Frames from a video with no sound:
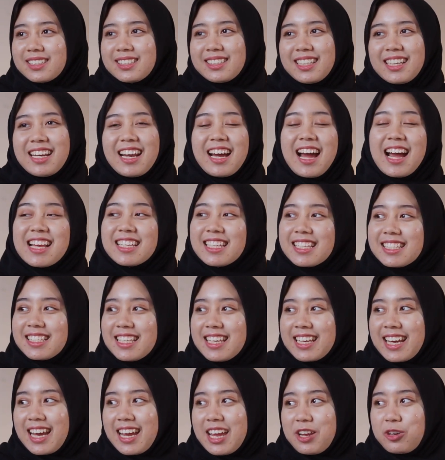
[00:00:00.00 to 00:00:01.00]
seneng aja
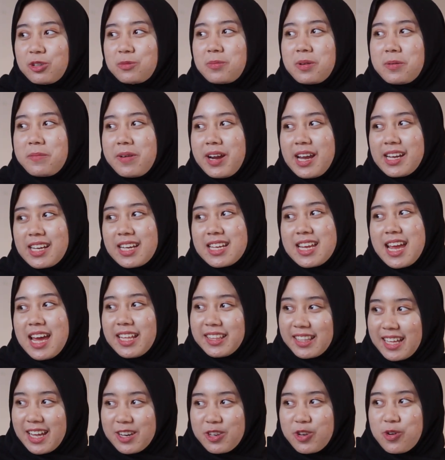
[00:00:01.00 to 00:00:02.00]
sih kayak ikut berbagai
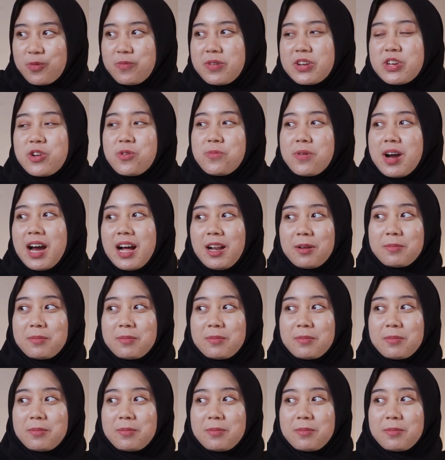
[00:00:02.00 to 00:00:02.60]
kegiatan, nyoba-nyoba mm.